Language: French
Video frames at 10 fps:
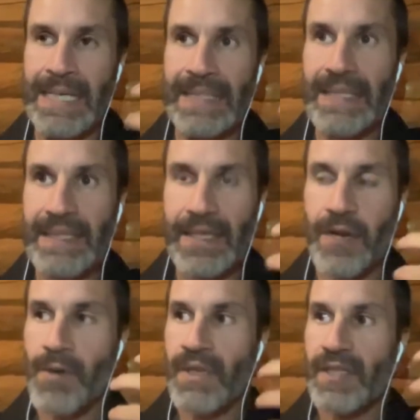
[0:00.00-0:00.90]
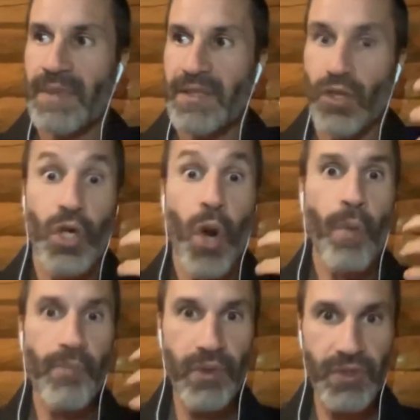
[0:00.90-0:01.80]
c'est comme une espèce de
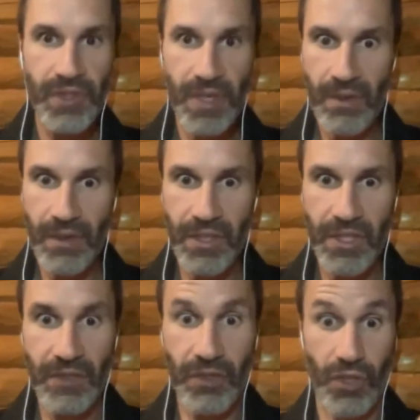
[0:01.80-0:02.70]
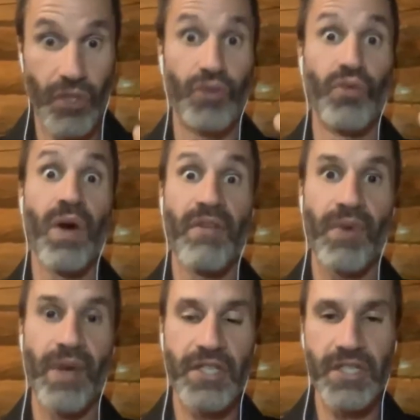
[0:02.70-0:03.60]
compulsion que j'ai de je dois
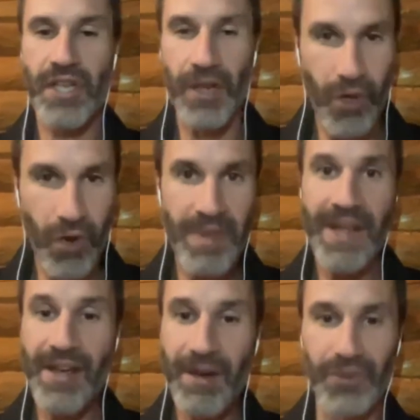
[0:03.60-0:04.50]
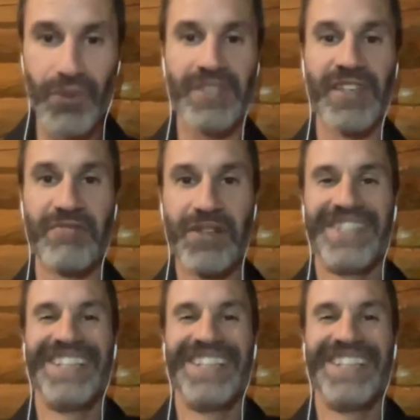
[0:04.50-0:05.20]
voyager. J'étais en Colombie d'ailleurs, pour ceux qui ne savent pas.